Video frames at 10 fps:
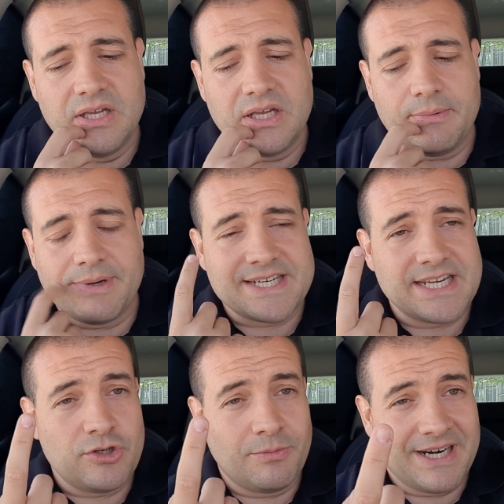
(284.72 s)
El Barça
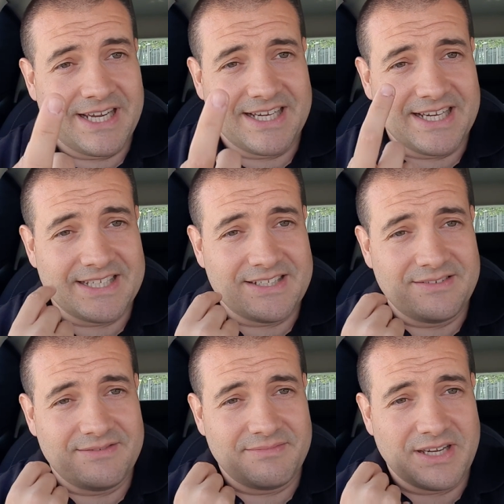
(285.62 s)
ha hecho
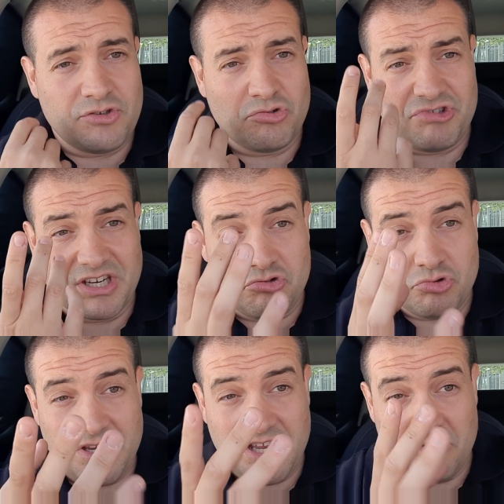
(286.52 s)
palancas, ha hecho
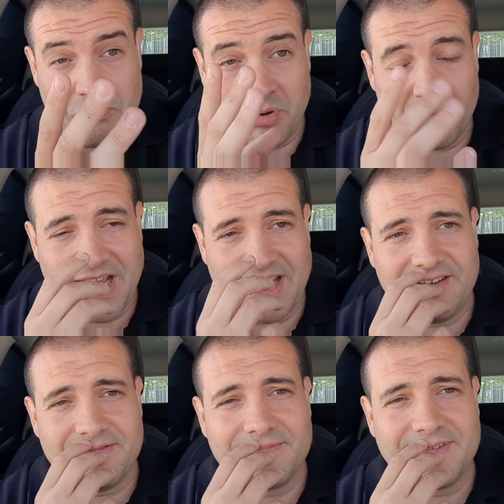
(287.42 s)
chanchullillos por
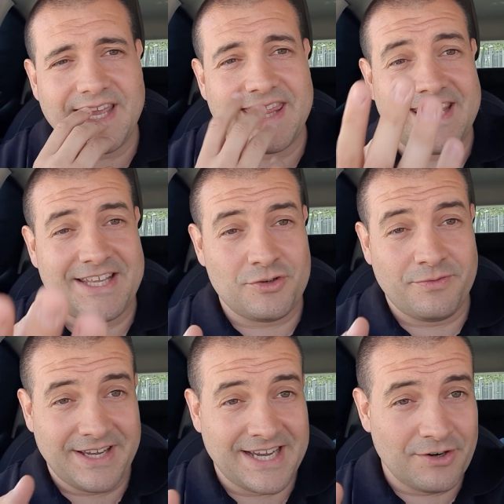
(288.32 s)
ahí, que de hecho,
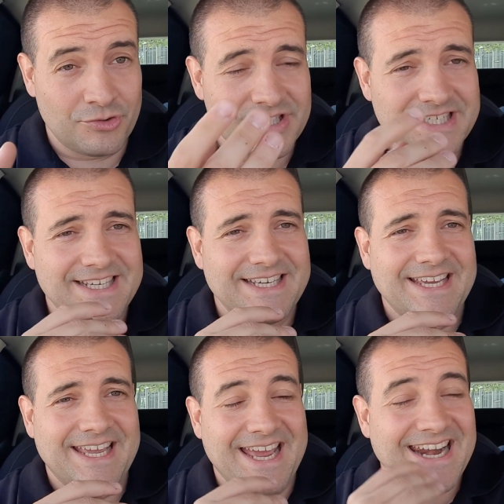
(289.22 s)
fijaros,
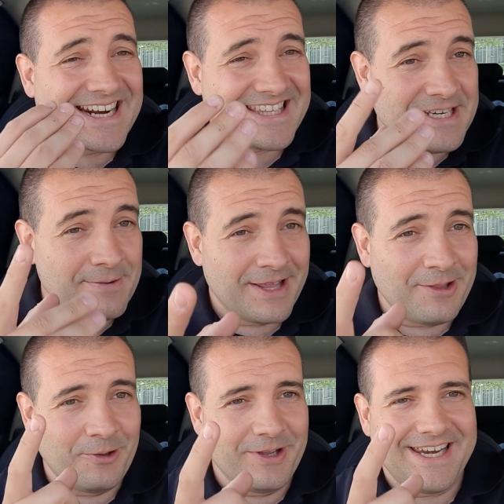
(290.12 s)
que han
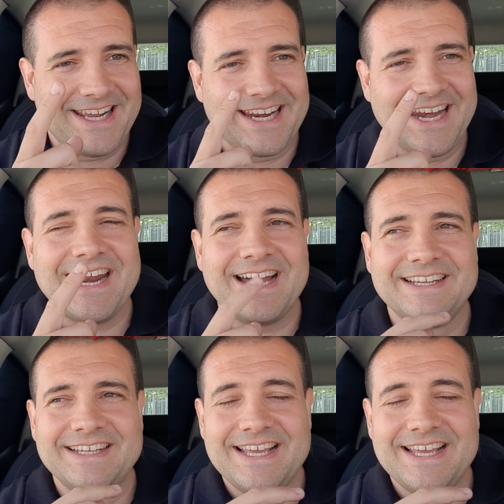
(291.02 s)
archivado lo de Negreira.